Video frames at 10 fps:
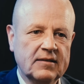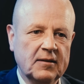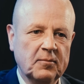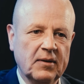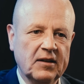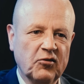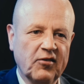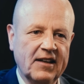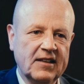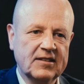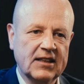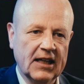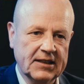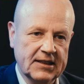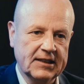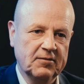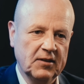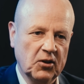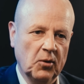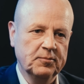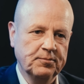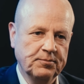sind bei Ingenix herzlich willkommen